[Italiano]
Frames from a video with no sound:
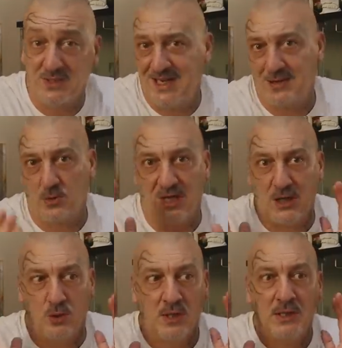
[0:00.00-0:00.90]
Tra l'altro
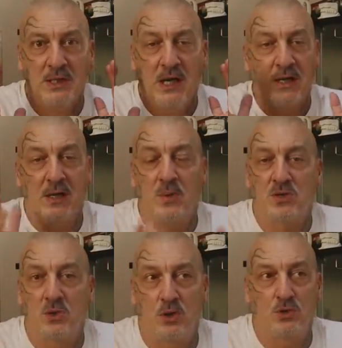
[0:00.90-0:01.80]
credo che
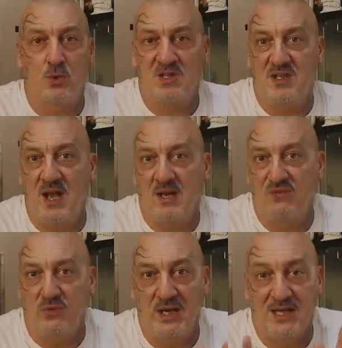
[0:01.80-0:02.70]
questo orologio qua sia
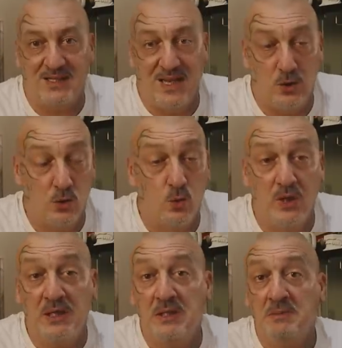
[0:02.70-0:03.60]
anche fuori catalogo,
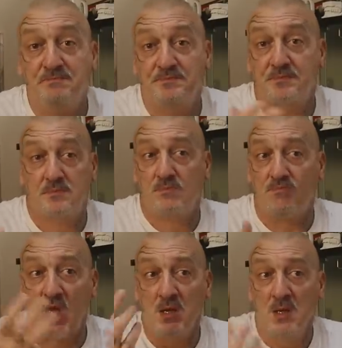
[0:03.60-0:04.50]
quindi
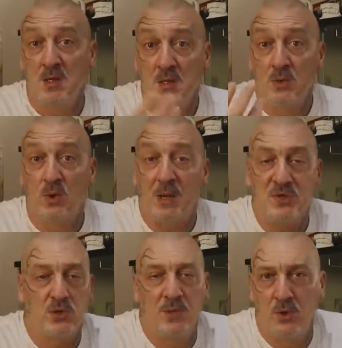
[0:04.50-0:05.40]
non
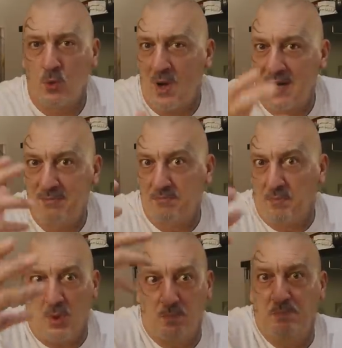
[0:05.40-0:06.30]
capisco nemmeno quale
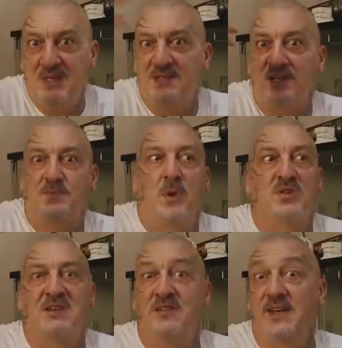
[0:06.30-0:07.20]
po business
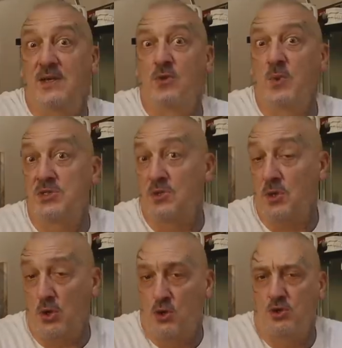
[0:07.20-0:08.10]
possa avere con questo
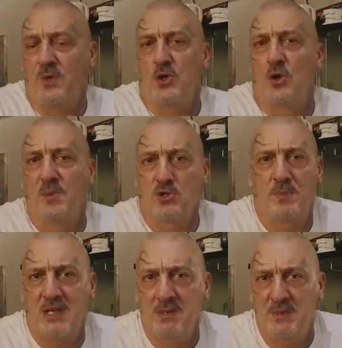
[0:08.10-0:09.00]
orologio, però io l'ho preso
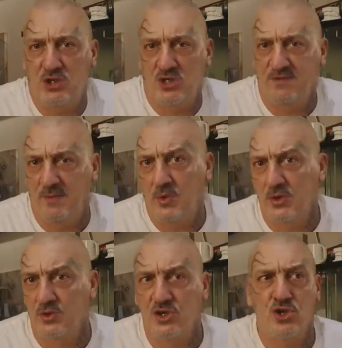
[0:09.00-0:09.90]
perché mi piaceva, poi
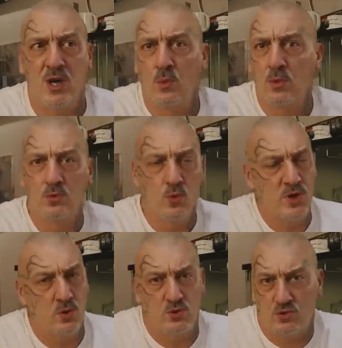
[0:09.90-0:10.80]
io oh, se ce n'ha uno o due
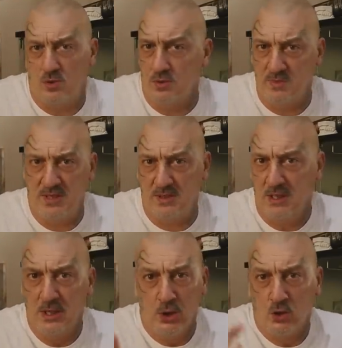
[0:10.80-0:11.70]
non lo so, non mi è,
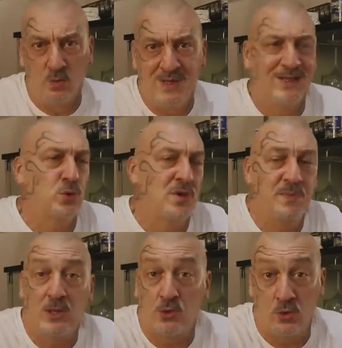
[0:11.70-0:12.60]
non mi è dato
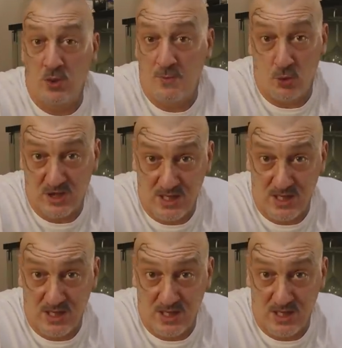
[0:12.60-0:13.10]
saperlo, non ho nemmeno